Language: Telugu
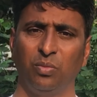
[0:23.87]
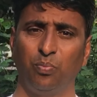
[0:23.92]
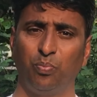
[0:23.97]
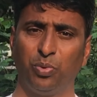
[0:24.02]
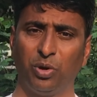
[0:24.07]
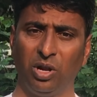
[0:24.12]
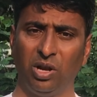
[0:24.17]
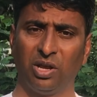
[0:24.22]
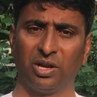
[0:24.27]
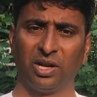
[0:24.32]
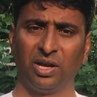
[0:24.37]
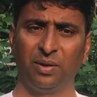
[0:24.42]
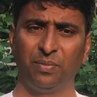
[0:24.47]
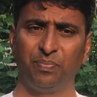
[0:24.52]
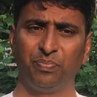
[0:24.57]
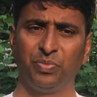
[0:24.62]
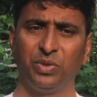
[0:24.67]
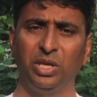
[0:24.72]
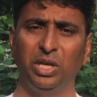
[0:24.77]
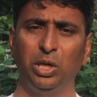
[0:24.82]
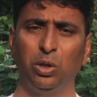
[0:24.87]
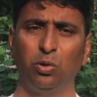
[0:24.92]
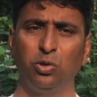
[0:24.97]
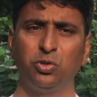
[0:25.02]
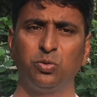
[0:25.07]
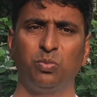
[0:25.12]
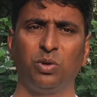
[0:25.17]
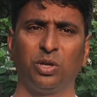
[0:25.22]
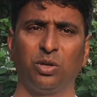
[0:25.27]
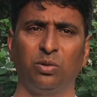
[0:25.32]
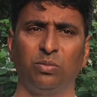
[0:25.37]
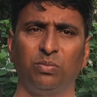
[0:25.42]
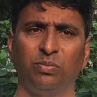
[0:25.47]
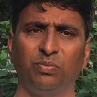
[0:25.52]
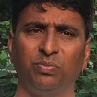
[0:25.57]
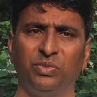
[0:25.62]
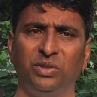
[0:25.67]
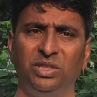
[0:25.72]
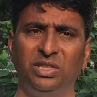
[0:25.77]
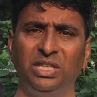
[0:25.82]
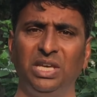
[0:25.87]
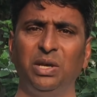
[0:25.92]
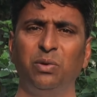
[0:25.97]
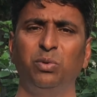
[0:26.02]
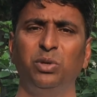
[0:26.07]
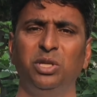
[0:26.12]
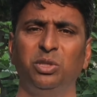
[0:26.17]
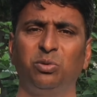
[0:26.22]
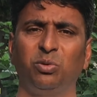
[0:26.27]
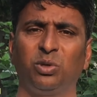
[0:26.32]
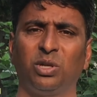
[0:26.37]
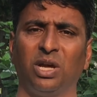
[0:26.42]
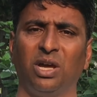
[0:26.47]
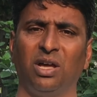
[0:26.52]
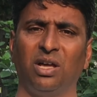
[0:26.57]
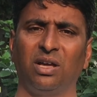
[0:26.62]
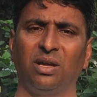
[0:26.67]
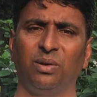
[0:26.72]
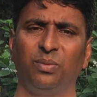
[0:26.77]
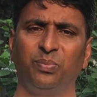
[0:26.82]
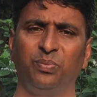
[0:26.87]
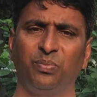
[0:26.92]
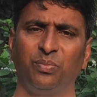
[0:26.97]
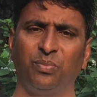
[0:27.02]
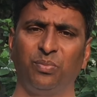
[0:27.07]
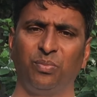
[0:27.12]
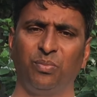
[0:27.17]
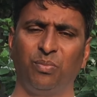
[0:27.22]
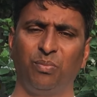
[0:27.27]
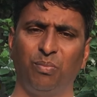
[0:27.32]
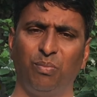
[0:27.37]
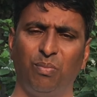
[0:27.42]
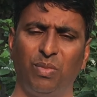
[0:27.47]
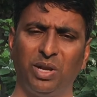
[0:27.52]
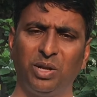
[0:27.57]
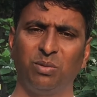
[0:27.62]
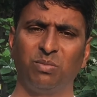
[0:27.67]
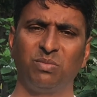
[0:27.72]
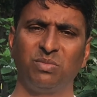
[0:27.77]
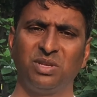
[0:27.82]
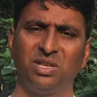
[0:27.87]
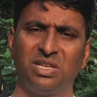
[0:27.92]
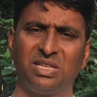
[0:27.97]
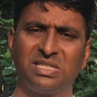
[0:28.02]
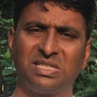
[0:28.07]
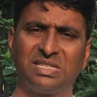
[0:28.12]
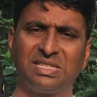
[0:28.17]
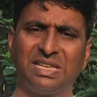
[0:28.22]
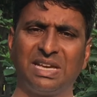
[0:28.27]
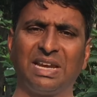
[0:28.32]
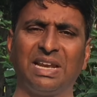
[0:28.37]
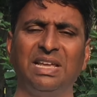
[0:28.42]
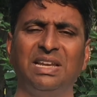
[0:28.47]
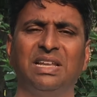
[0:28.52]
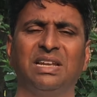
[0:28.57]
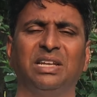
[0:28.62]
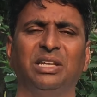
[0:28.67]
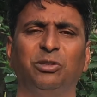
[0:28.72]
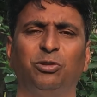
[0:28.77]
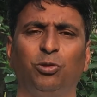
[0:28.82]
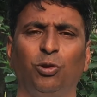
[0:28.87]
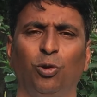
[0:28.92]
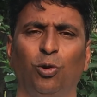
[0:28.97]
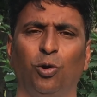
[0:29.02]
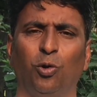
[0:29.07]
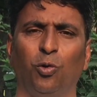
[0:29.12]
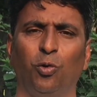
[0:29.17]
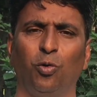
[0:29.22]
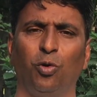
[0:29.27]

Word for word: ప్రిల్లరా ఈరోజు మనం దేవుని ఎదుట మనం సరైన రీతిలో